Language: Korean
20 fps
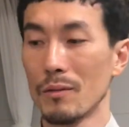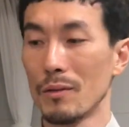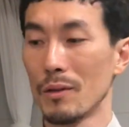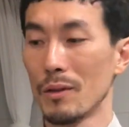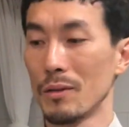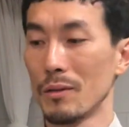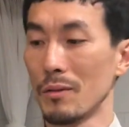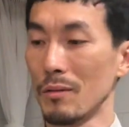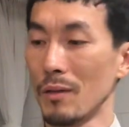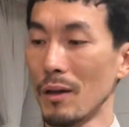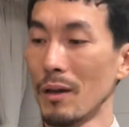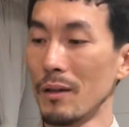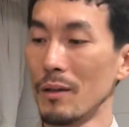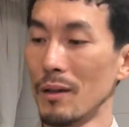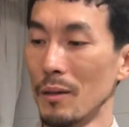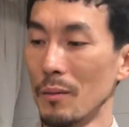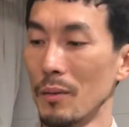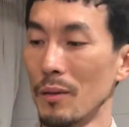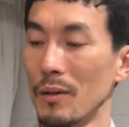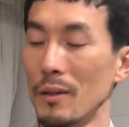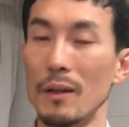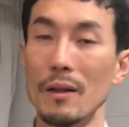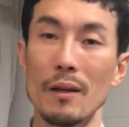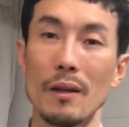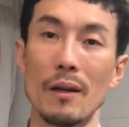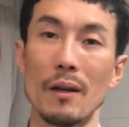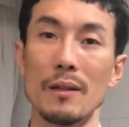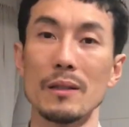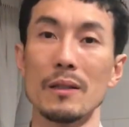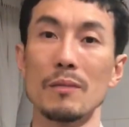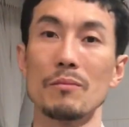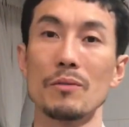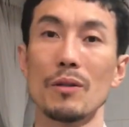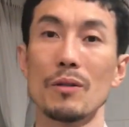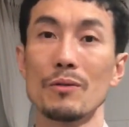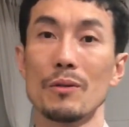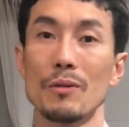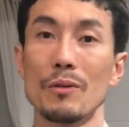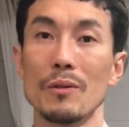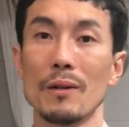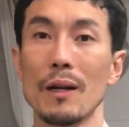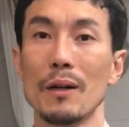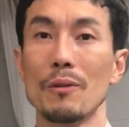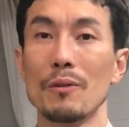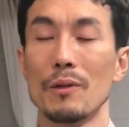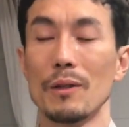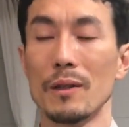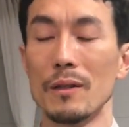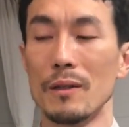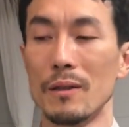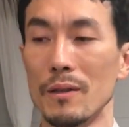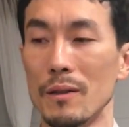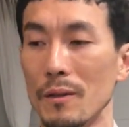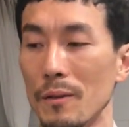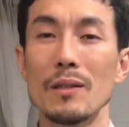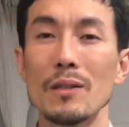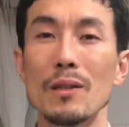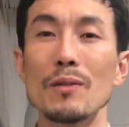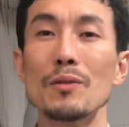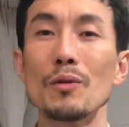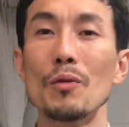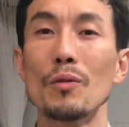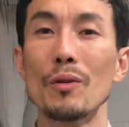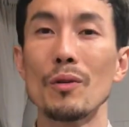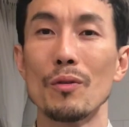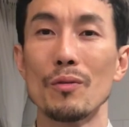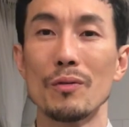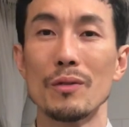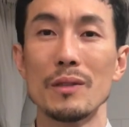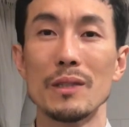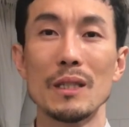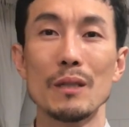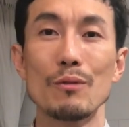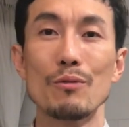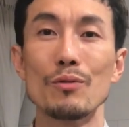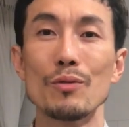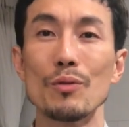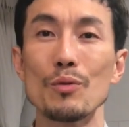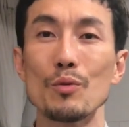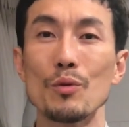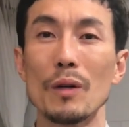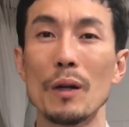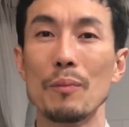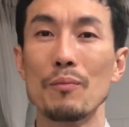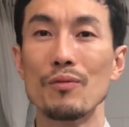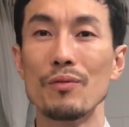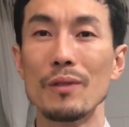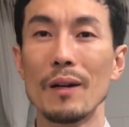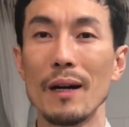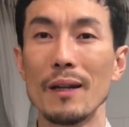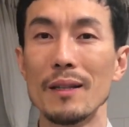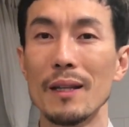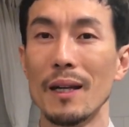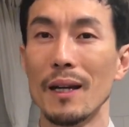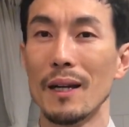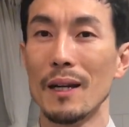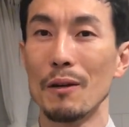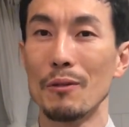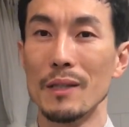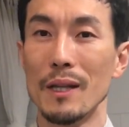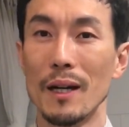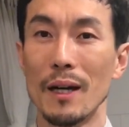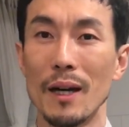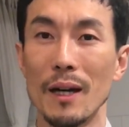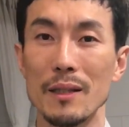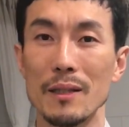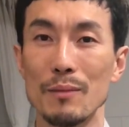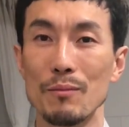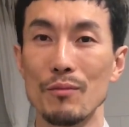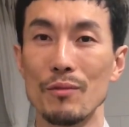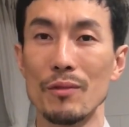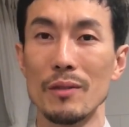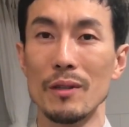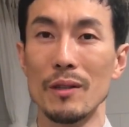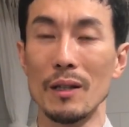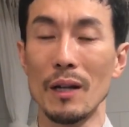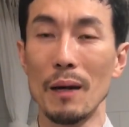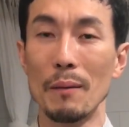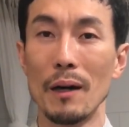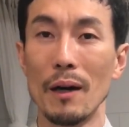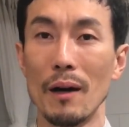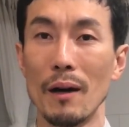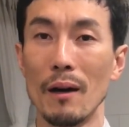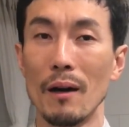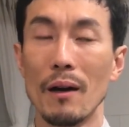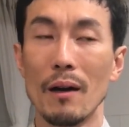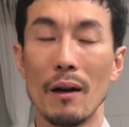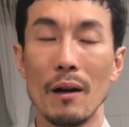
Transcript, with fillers: 그래서 굉장히 편하게 지금 청소를 하고 있거든요 청소기로는 친구 청소가 불가능해 라고 생각하신 분들이 아마